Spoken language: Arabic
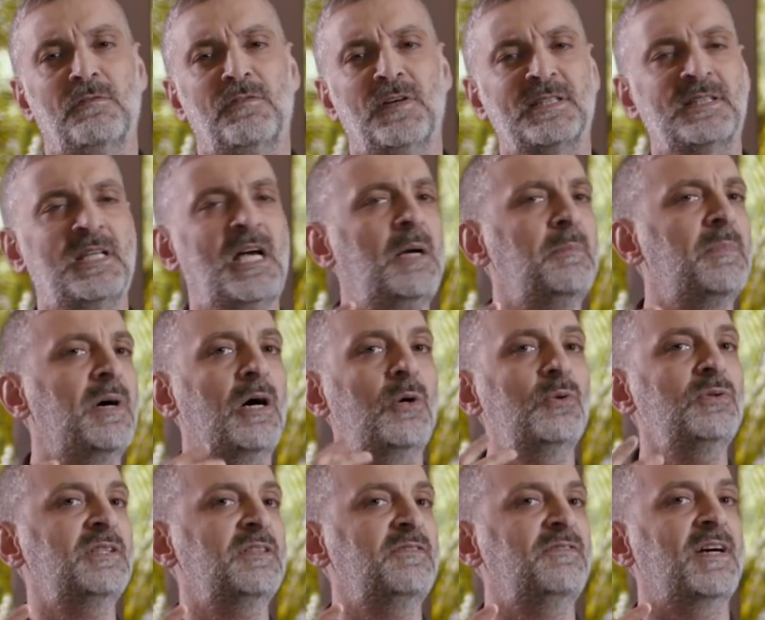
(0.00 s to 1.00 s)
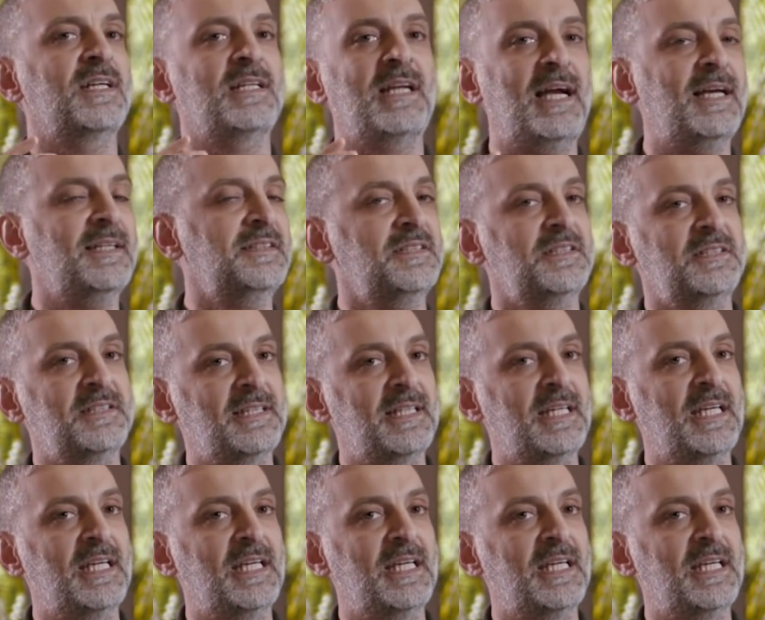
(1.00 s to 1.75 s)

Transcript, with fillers: فصعب اوصف انا حاسس